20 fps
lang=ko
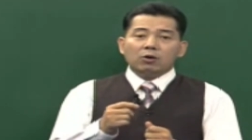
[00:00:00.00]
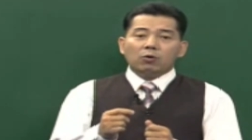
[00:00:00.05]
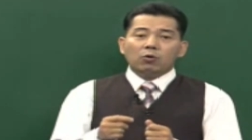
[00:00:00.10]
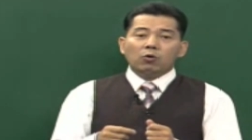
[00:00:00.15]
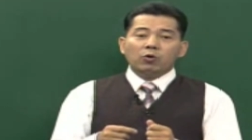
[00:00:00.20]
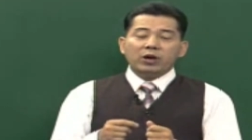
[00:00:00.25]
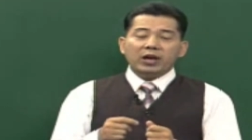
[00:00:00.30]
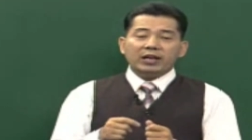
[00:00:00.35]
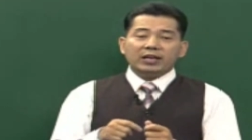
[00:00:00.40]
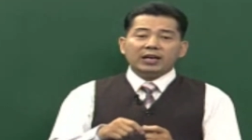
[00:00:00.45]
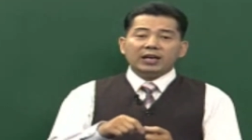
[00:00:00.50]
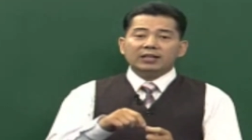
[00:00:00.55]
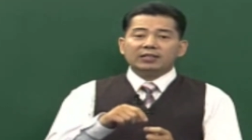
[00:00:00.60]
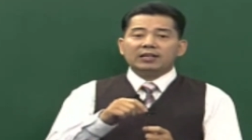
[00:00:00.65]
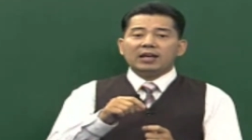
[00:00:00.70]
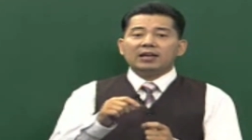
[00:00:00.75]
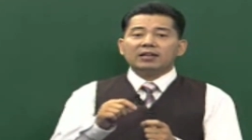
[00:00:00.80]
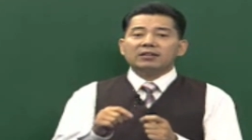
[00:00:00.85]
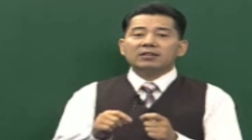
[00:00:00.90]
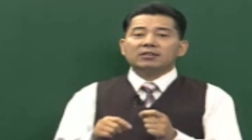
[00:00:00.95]
오행의
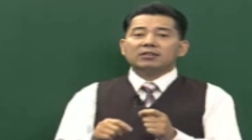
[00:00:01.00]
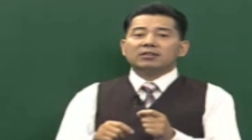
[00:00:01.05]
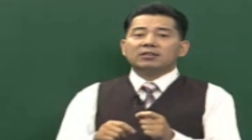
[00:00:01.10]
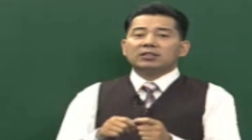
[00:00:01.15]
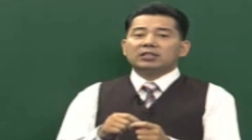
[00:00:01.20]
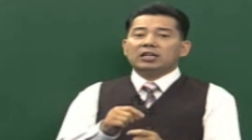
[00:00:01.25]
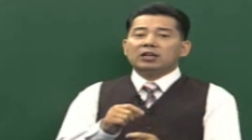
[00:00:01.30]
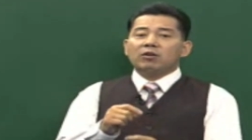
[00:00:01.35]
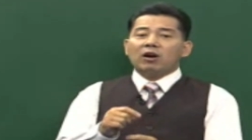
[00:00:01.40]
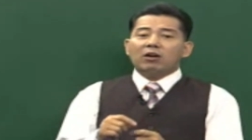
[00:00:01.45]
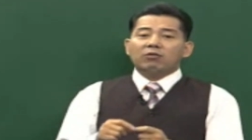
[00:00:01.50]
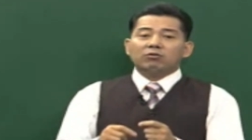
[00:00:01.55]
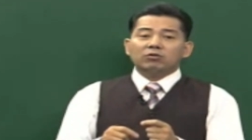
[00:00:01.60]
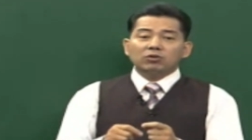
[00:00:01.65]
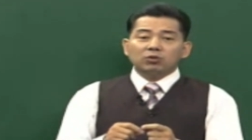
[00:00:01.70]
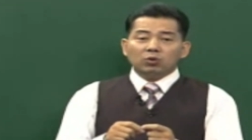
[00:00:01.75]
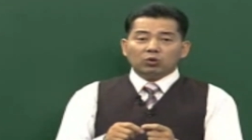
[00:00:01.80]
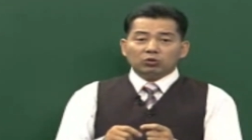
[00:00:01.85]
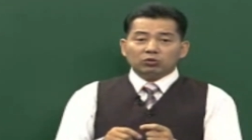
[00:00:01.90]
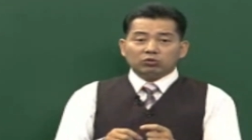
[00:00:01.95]
생극, 재화
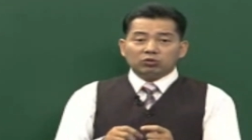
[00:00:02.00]
운동,